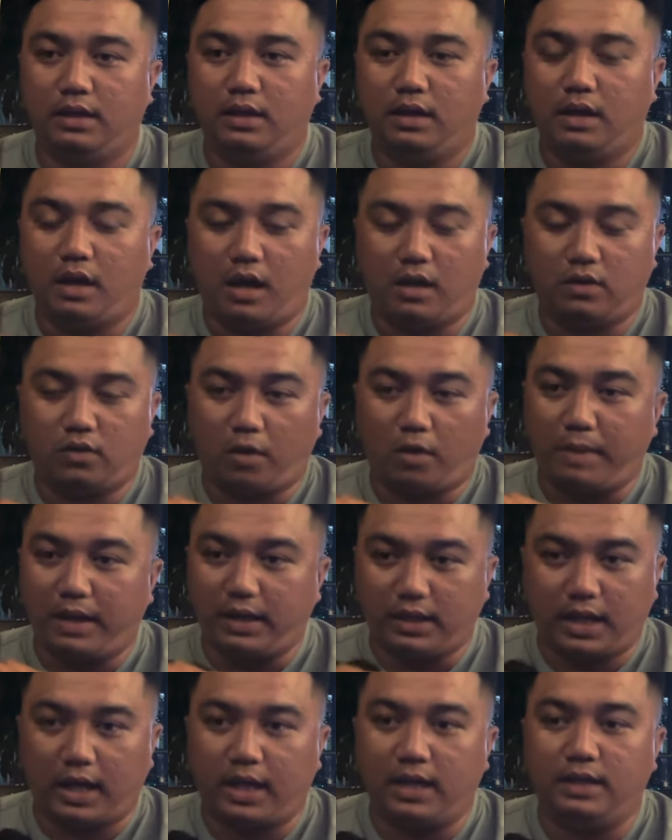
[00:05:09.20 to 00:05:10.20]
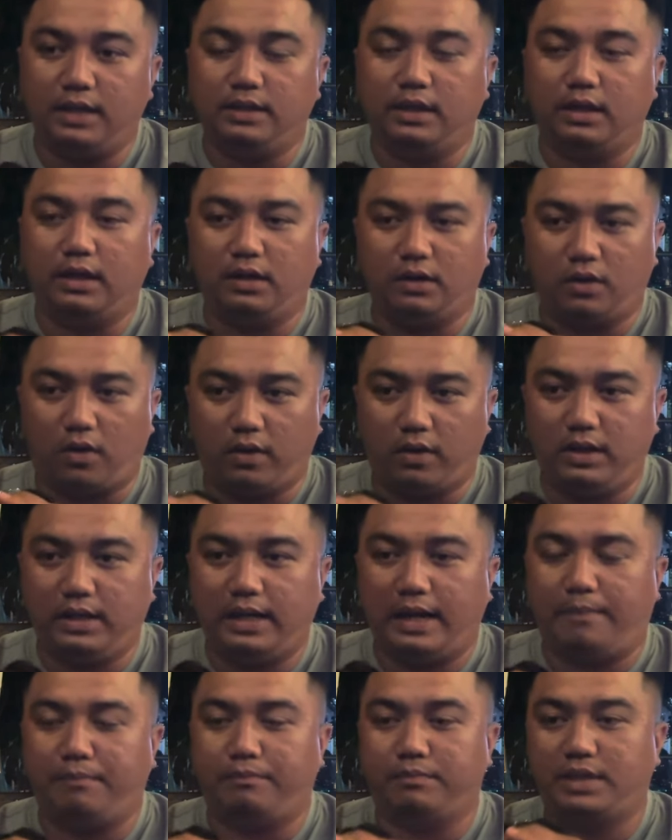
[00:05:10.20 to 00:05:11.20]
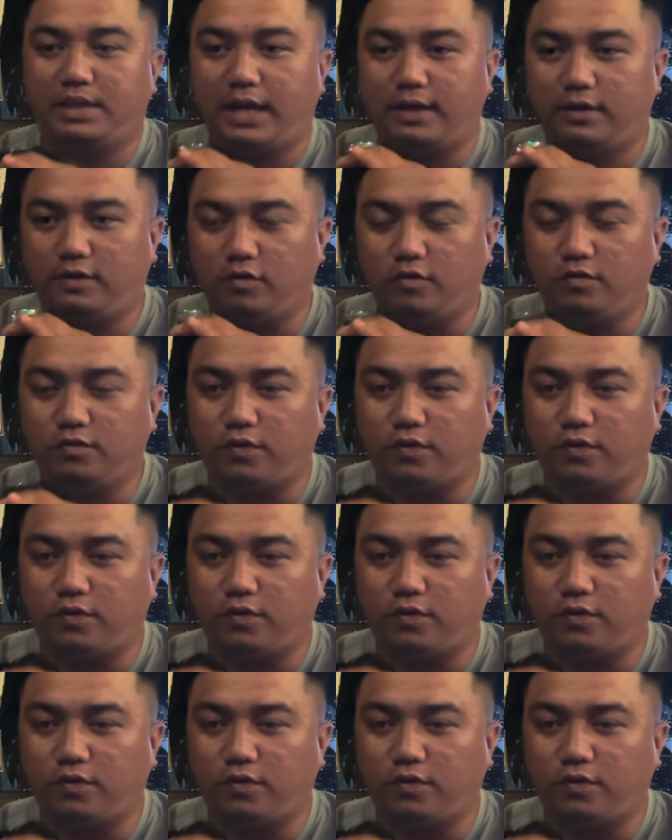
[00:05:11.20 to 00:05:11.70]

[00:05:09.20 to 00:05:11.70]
à, có bất kỳ những cái lỗi lầm tác dụng